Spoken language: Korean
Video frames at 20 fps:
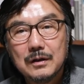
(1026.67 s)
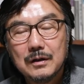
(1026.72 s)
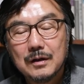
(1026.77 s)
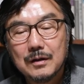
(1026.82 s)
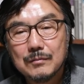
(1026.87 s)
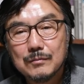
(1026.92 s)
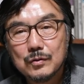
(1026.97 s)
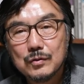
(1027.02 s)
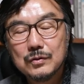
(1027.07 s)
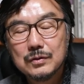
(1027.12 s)

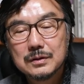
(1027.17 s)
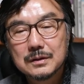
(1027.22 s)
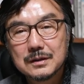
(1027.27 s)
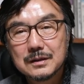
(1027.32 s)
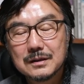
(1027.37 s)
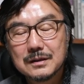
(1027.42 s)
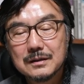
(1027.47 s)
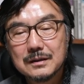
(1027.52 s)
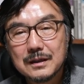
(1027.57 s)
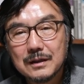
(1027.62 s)
물
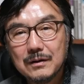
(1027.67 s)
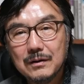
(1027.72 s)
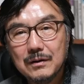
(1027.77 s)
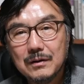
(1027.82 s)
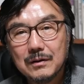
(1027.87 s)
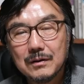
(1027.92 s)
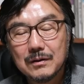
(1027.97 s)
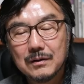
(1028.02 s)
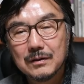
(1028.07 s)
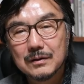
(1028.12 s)
흐르는 대로
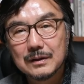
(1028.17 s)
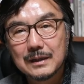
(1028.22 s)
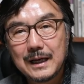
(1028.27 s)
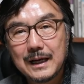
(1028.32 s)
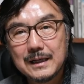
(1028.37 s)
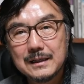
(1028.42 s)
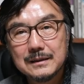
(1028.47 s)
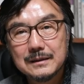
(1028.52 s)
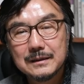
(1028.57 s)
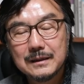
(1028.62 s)

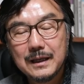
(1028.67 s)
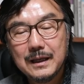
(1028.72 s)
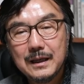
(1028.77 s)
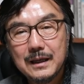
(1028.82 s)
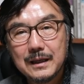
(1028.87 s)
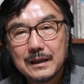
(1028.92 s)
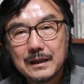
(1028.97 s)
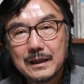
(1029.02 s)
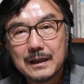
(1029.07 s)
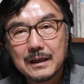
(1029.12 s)

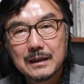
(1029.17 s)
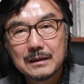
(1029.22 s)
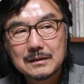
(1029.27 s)
아이들의